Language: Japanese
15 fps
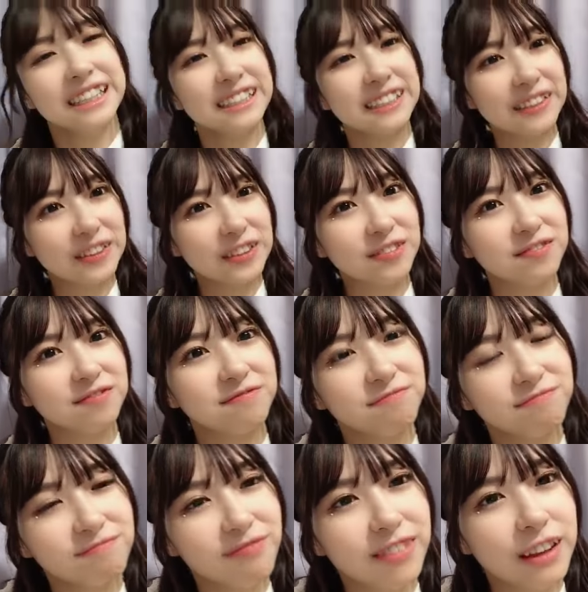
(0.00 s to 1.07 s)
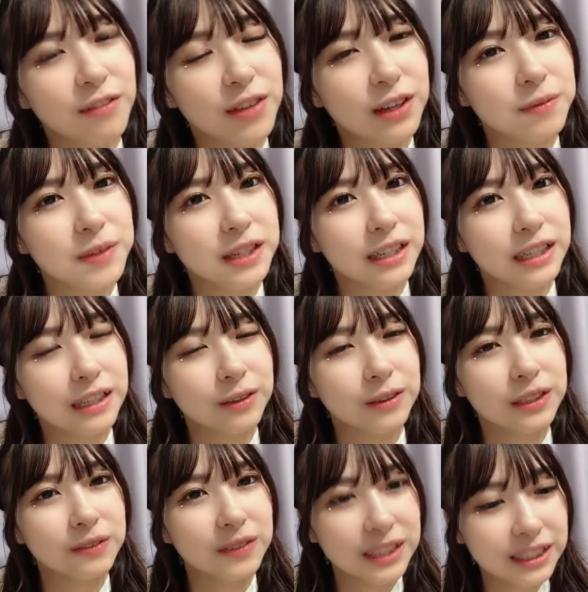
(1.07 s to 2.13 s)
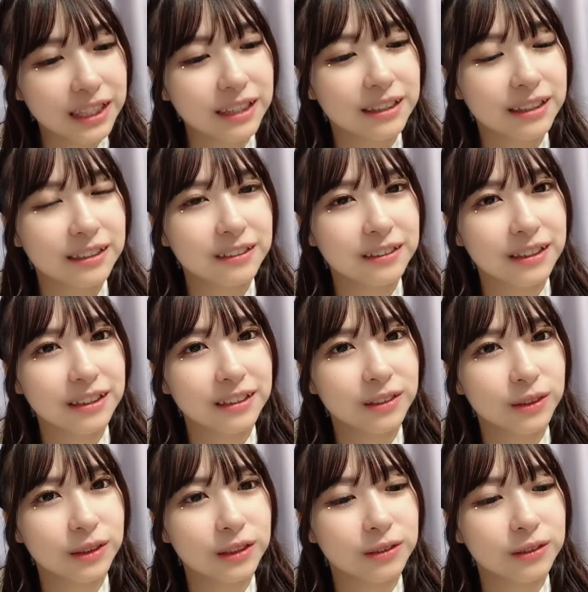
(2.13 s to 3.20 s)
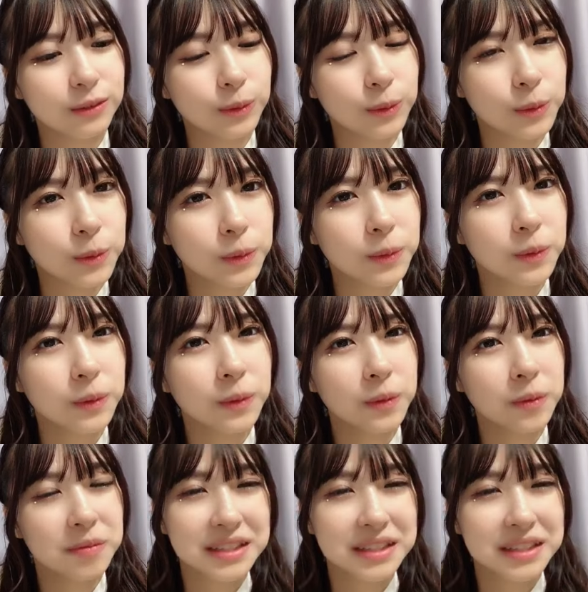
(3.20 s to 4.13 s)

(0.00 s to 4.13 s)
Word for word: そうで、めぐみんが引っ越しましたって言った時の「おー」